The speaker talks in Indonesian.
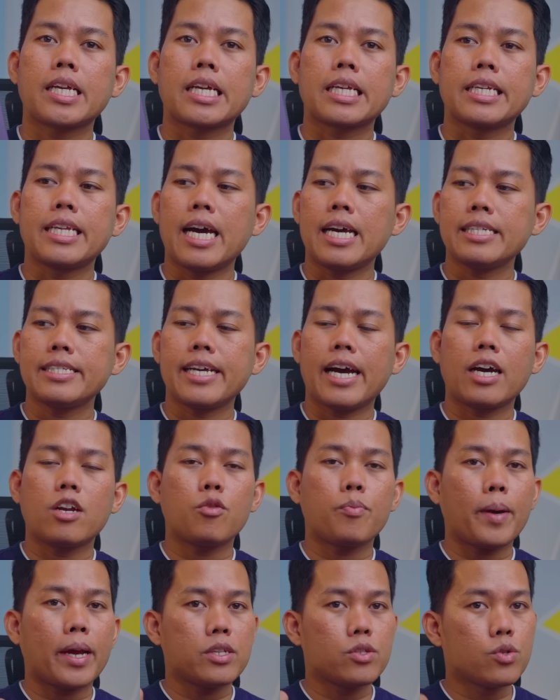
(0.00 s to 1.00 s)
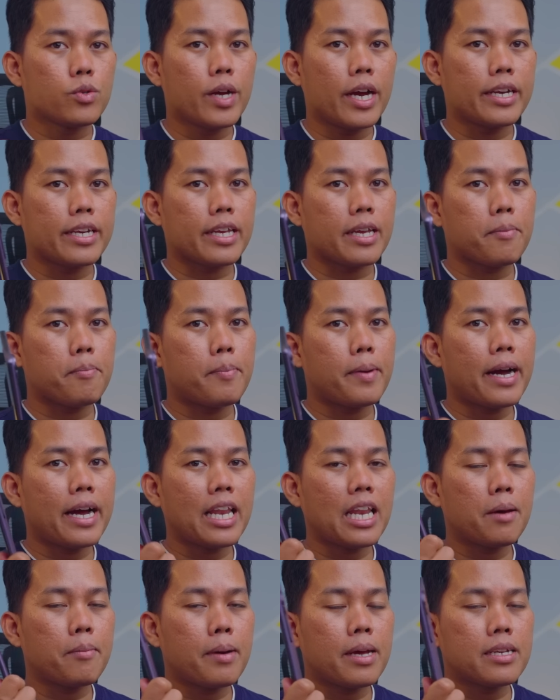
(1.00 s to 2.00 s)
Dan jangan lupain juga nih,
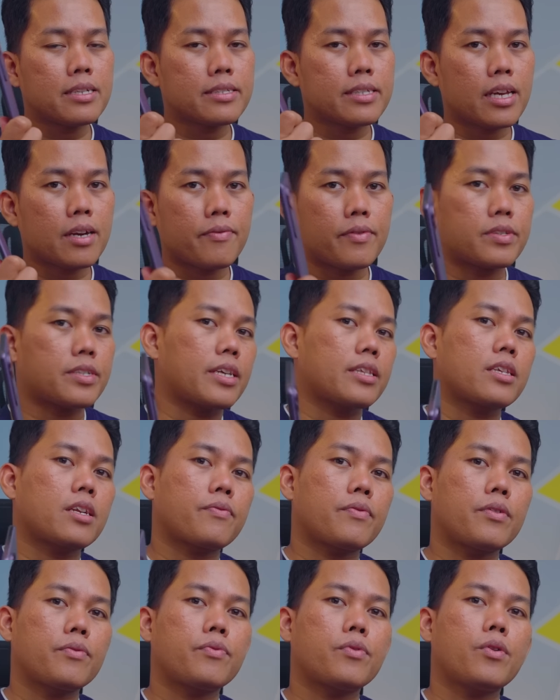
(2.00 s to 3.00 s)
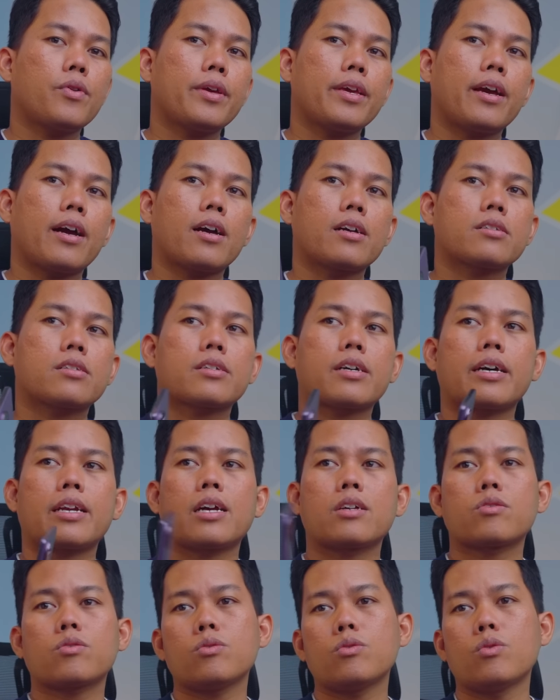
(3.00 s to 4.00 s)
pengalaman Service Center Vivo yang
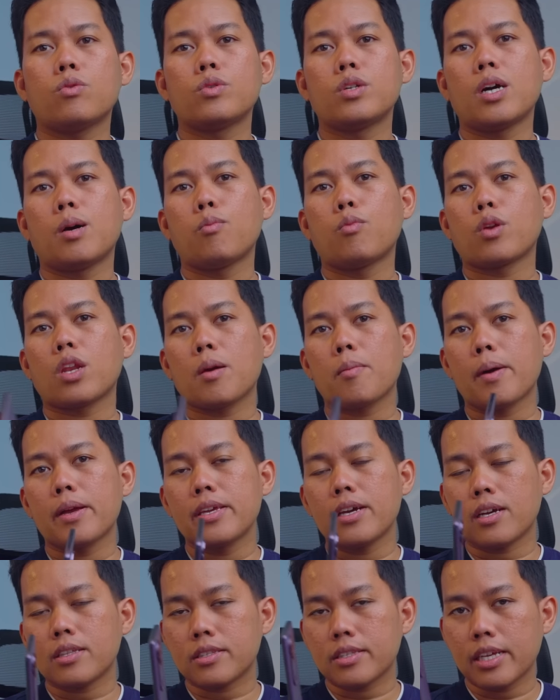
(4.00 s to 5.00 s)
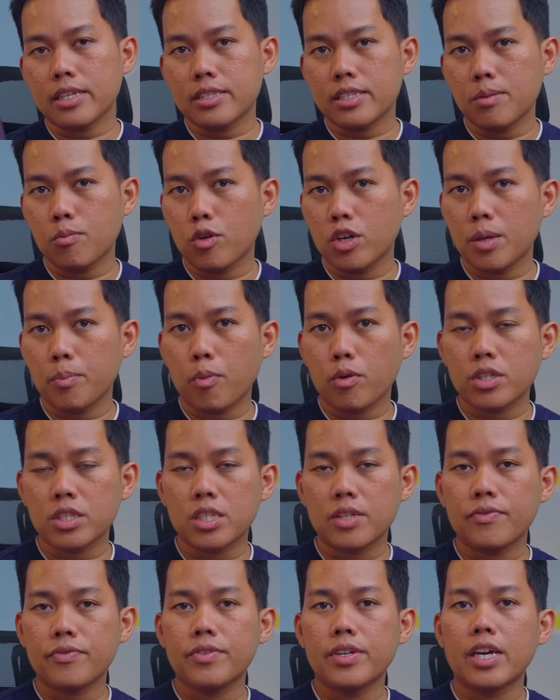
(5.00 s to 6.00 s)
sekarang tuh udah mulai banyak testimoni
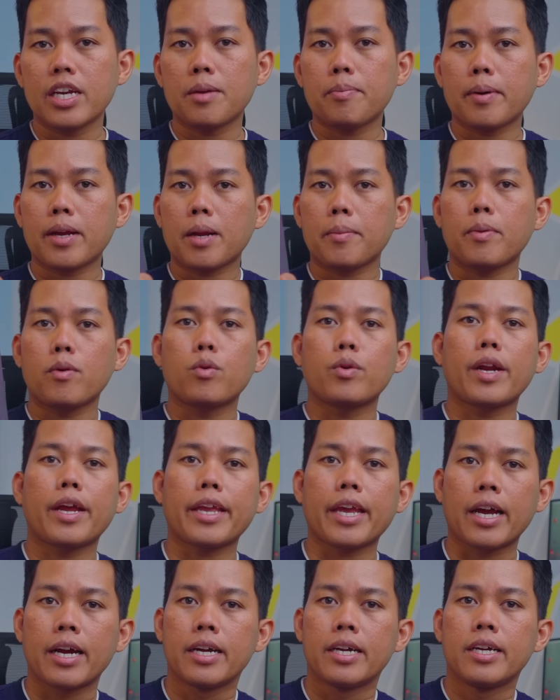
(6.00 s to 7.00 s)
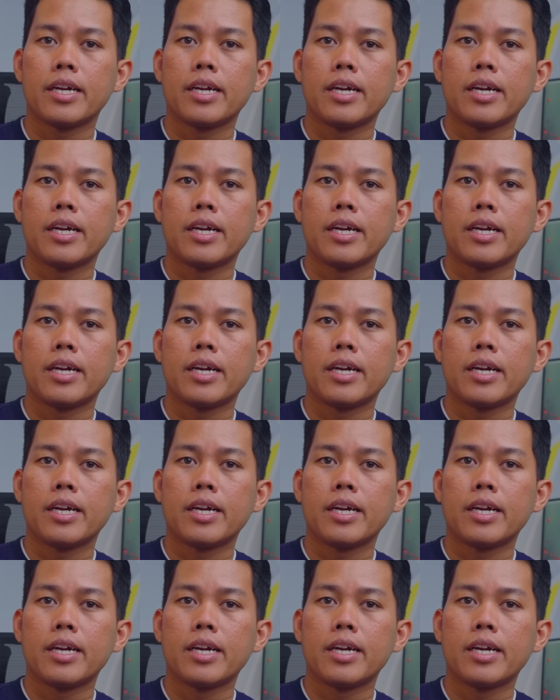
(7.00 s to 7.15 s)
positif dari para penggunanya.